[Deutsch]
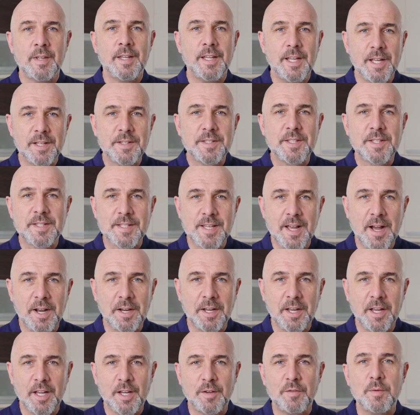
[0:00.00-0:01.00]
Jetzt
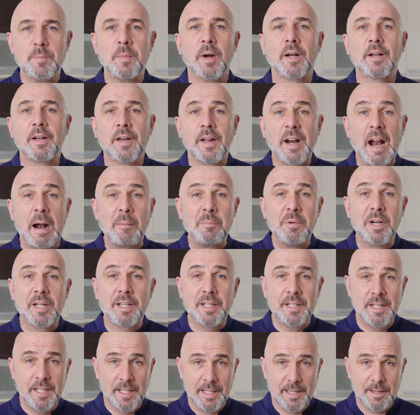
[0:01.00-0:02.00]
sage ich, wie man
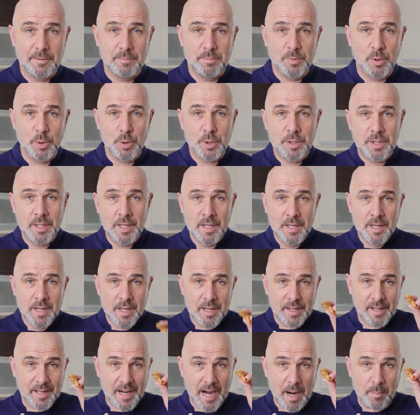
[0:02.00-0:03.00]
Grammelknädeln macht.
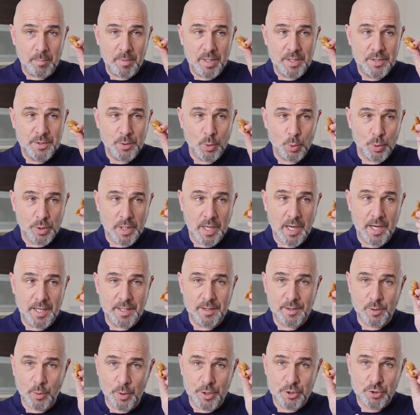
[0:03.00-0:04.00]
Grammeln oder auch
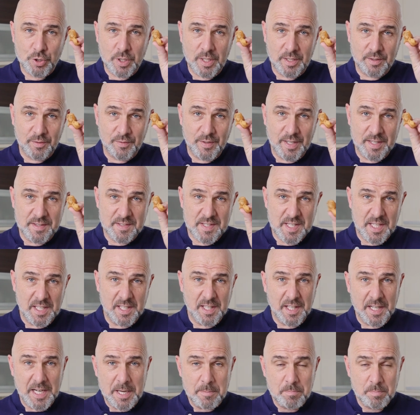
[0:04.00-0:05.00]
in Deutschland werden sie
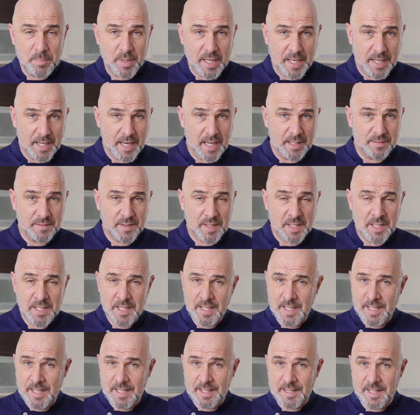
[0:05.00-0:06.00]
Grieben genannt.
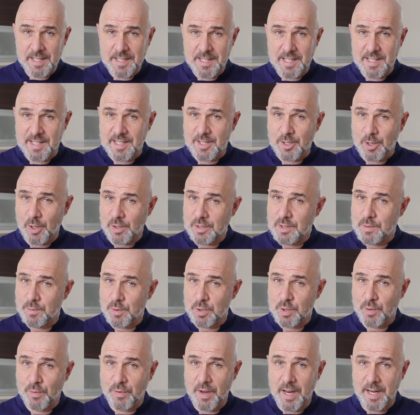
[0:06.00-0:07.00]
Das ist ganz
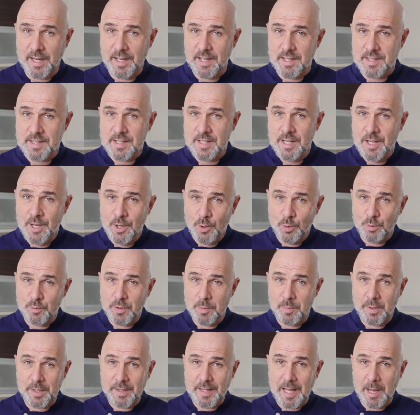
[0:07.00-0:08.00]
was Feines und wie
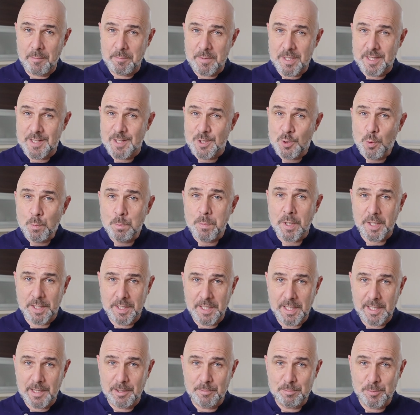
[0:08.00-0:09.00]
man damit super
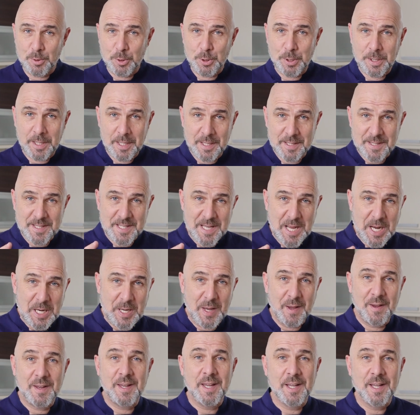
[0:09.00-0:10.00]
Knädeln macht, sage ich